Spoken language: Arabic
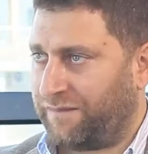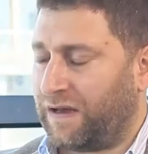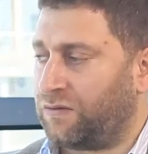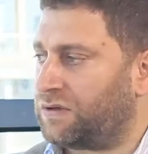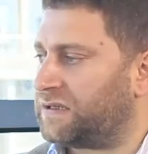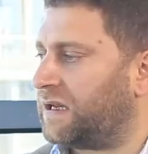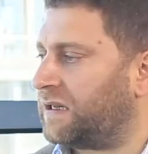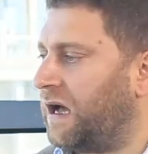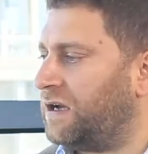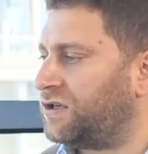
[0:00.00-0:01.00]

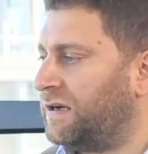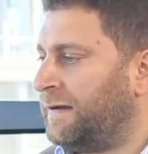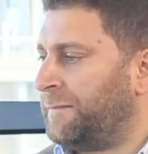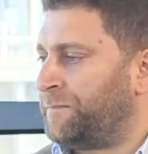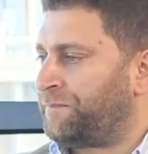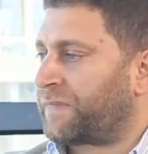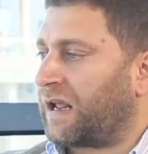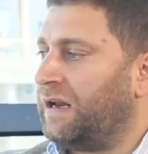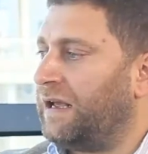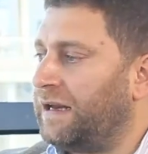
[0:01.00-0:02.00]
2019
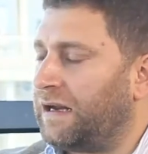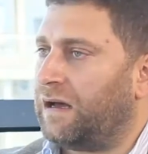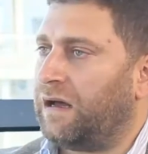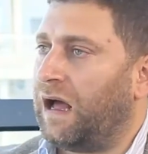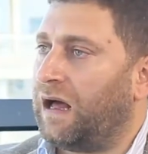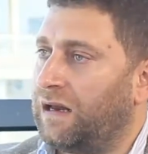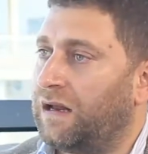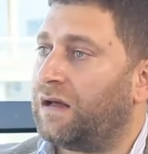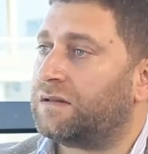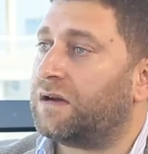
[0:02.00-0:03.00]
لقينا
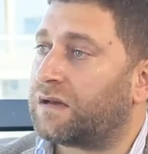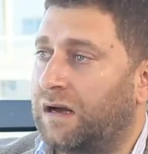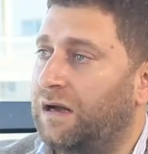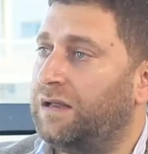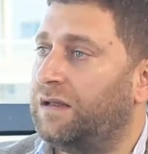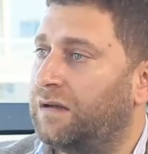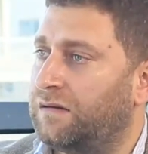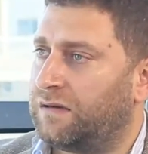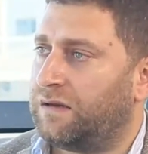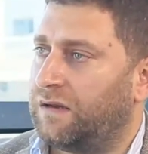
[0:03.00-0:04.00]
حالنا تلقائيا
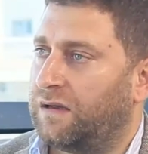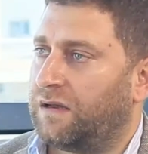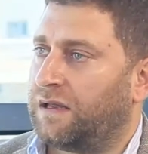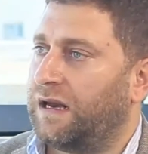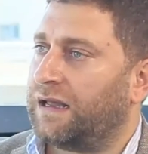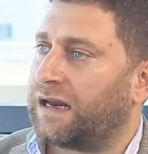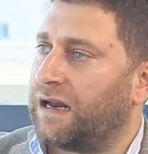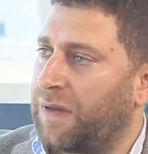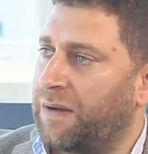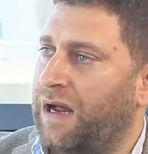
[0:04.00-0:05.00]
يلي
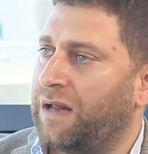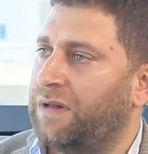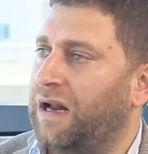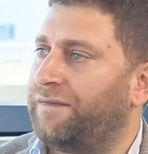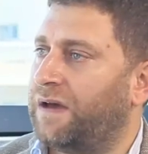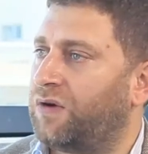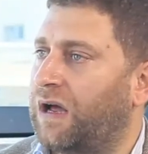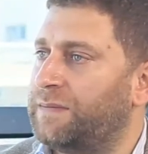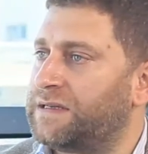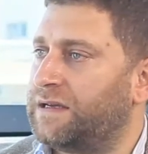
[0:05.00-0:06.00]
كنا مع بعض بال
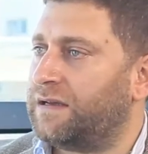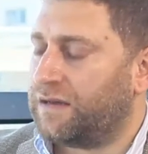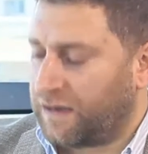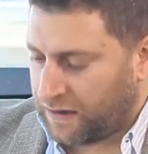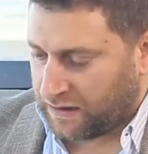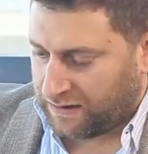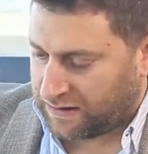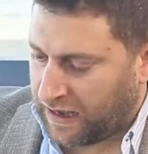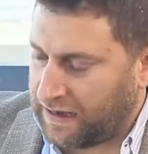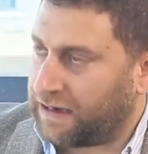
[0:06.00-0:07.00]
2005
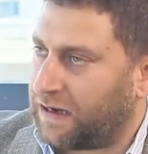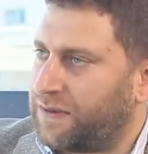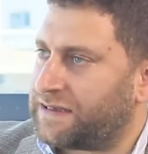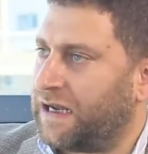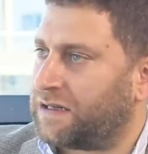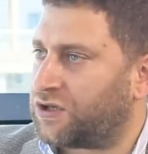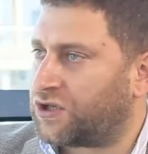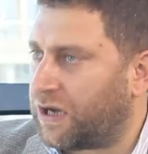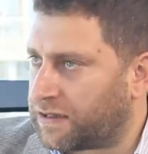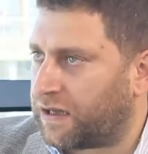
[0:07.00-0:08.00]
التقينا بساحه
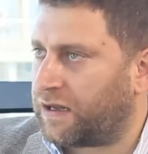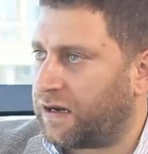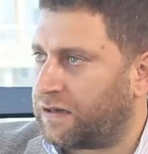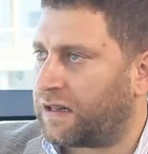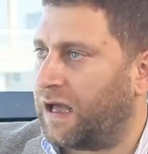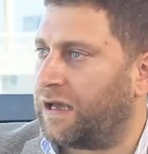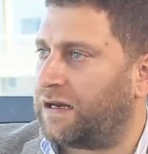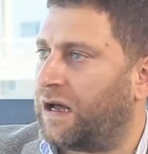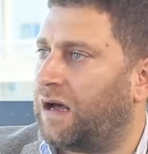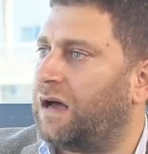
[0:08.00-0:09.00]
الشهداء
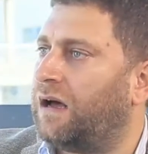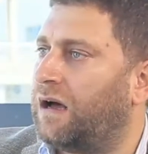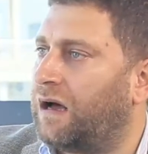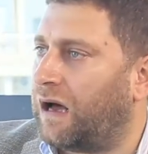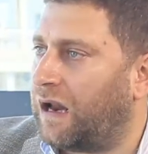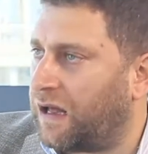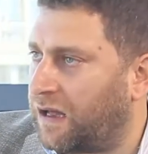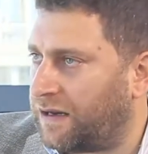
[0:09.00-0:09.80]
التقينا على